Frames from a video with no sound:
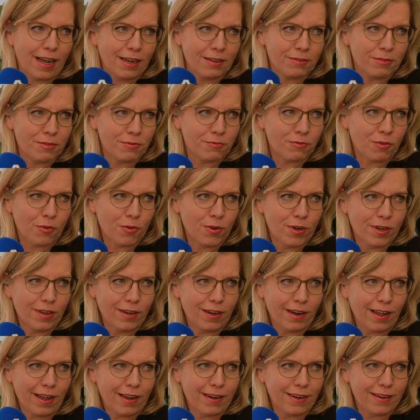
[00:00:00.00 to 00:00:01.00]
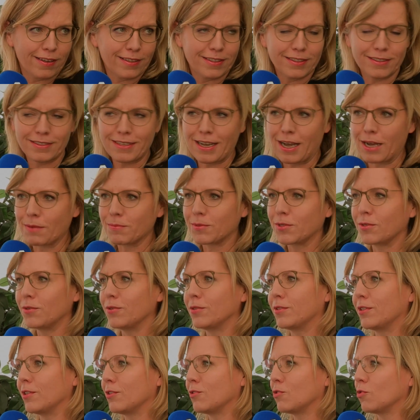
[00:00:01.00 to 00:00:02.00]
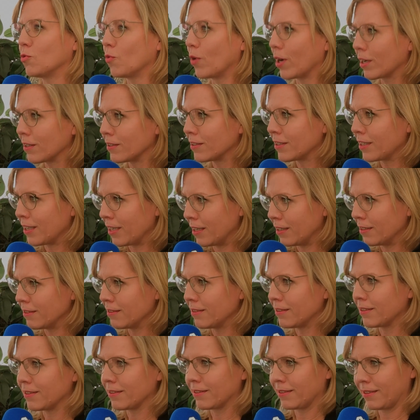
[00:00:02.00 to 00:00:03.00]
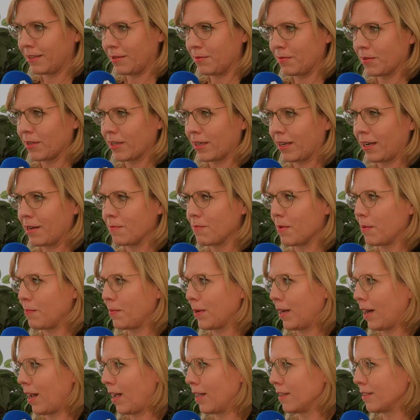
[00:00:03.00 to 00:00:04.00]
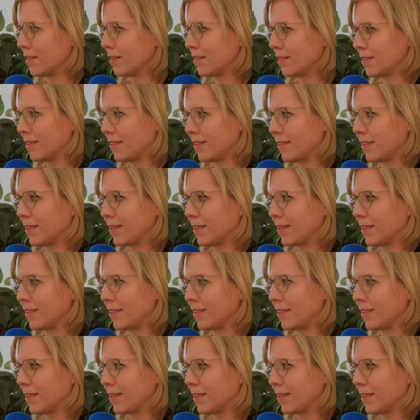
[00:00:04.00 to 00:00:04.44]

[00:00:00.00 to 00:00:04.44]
nach wie vor leider das absolute Sorgenkind in der Klimabilanz.